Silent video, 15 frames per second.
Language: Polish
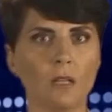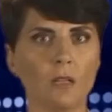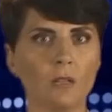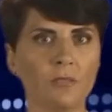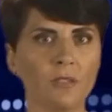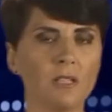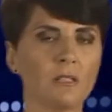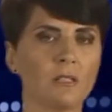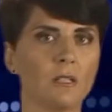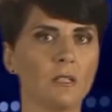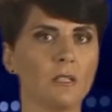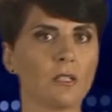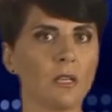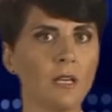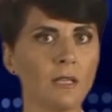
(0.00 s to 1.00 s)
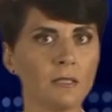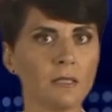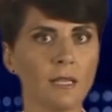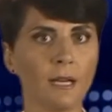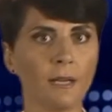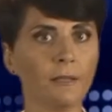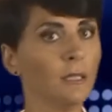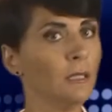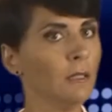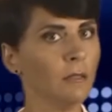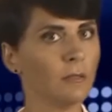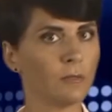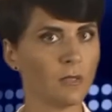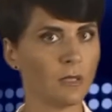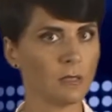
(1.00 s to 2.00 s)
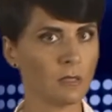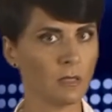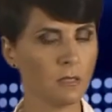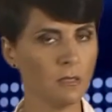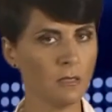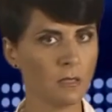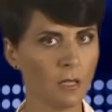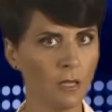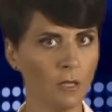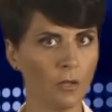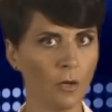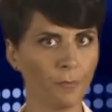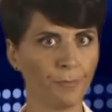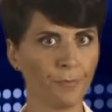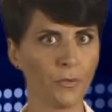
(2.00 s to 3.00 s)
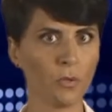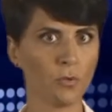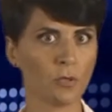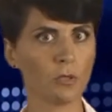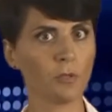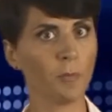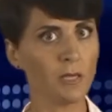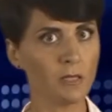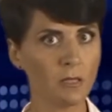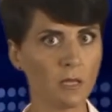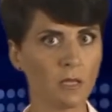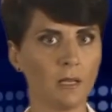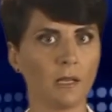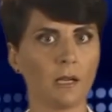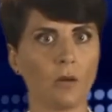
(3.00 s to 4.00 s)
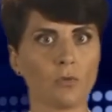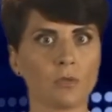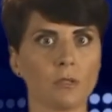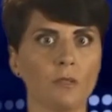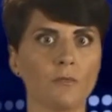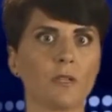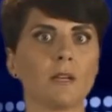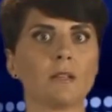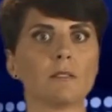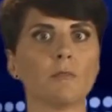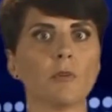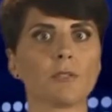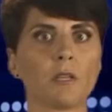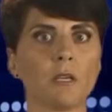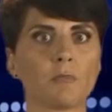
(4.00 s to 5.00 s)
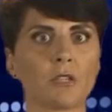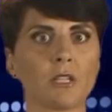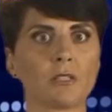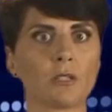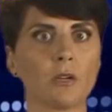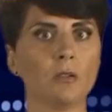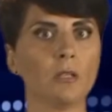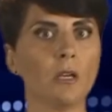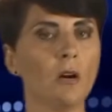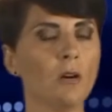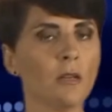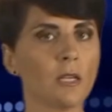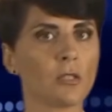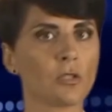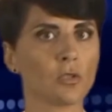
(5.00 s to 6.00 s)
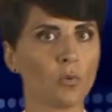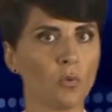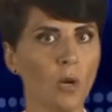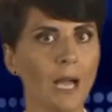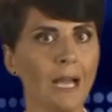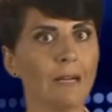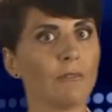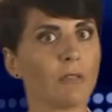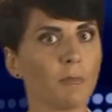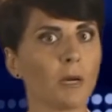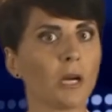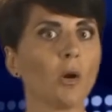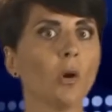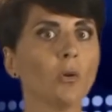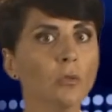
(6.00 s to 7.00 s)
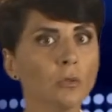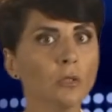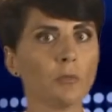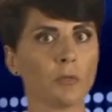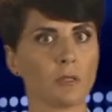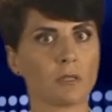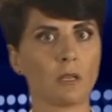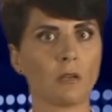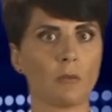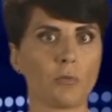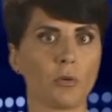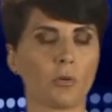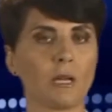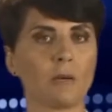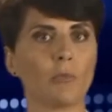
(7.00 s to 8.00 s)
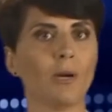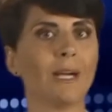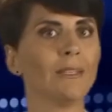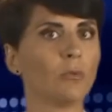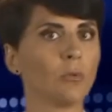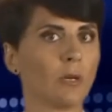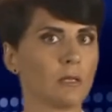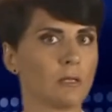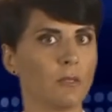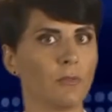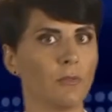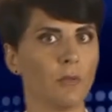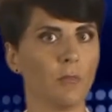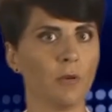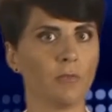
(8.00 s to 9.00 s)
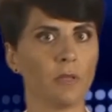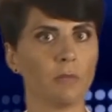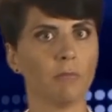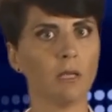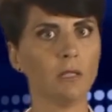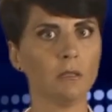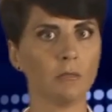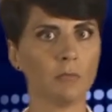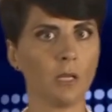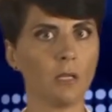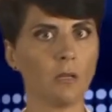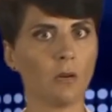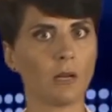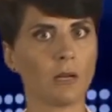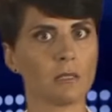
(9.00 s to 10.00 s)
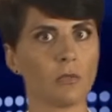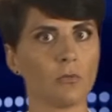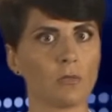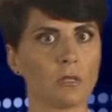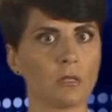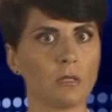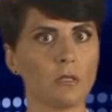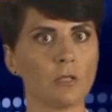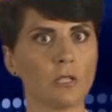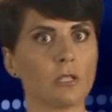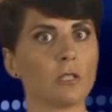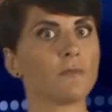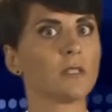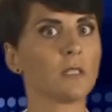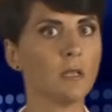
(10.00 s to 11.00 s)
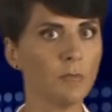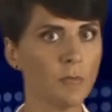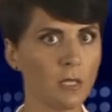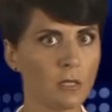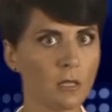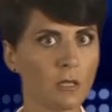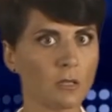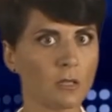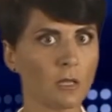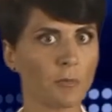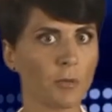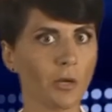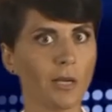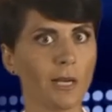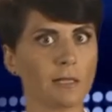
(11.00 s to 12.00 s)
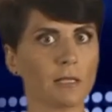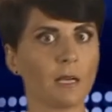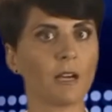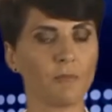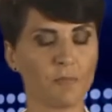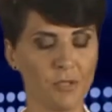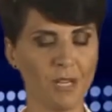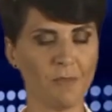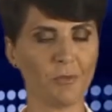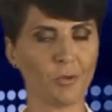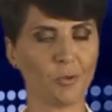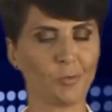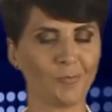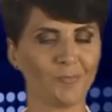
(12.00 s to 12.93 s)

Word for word: To więcej niż lekcja i więcej niż kino. Już od października uczniowie raciborskich przedszkoli oraz szkół w ramach ogólnopolskiego programu edukacji filmowej będą mieli okazję uczestniczyć w comiesięcznych projekcjach Przemku.